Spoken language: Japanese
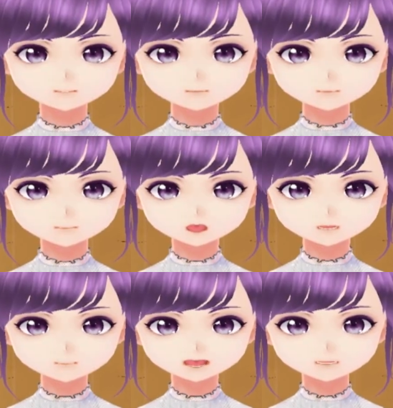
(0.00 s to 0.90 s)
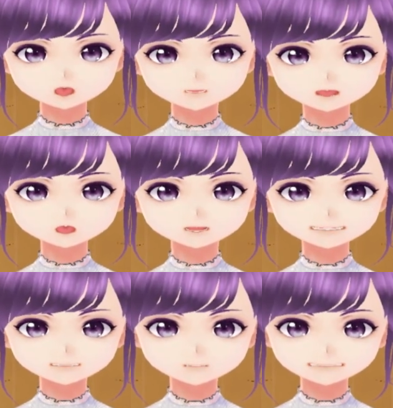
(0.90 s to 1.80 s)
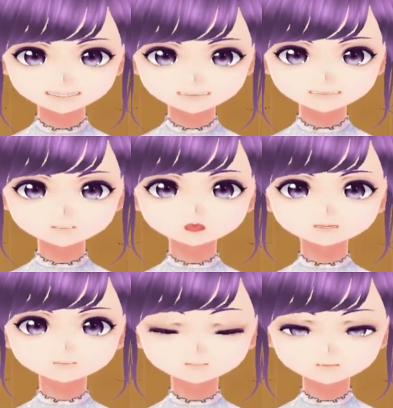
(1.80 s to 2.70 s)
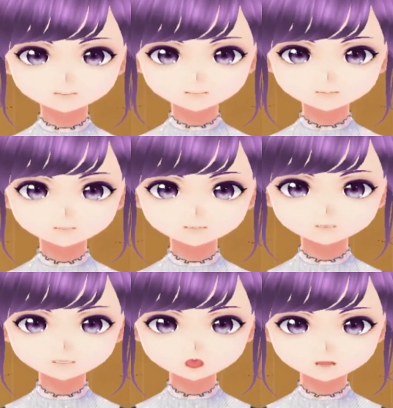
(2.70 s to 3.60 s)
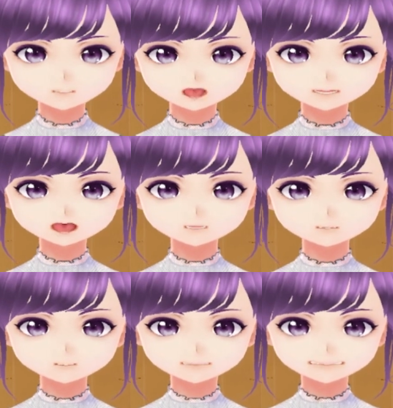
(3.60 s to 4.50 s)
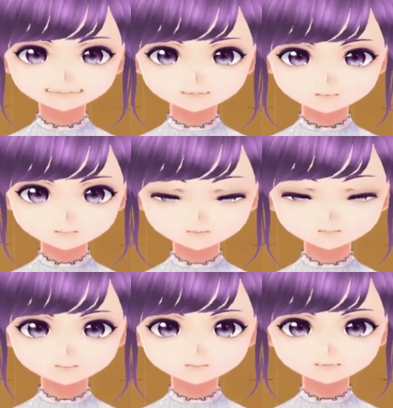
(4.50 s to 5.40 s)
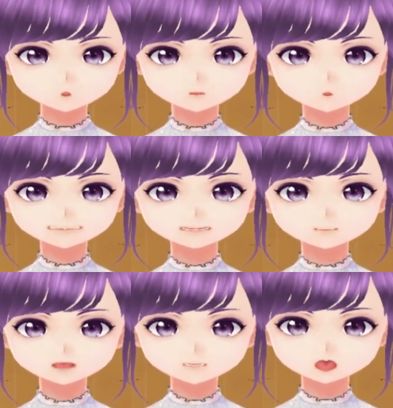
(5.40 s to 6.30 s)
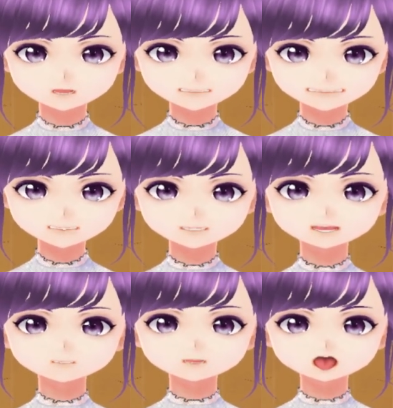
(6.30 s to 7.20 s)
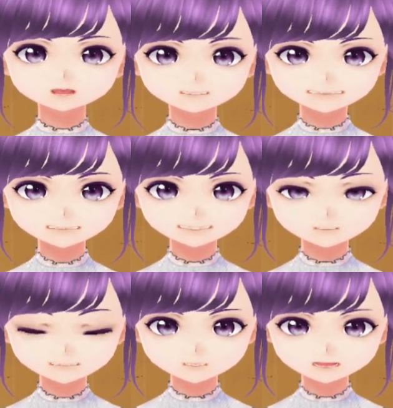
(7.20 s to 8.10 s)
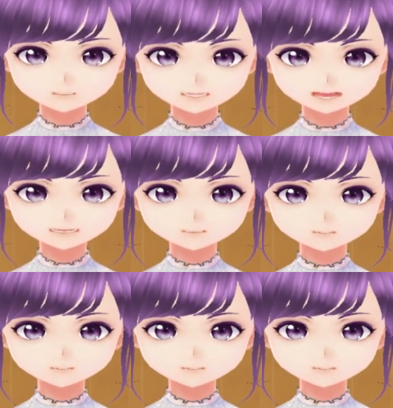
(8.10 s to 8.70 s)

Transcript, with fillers: そんなことを言っていると、向こうから一人、よぼよぼのおじいさんが歩いてきました。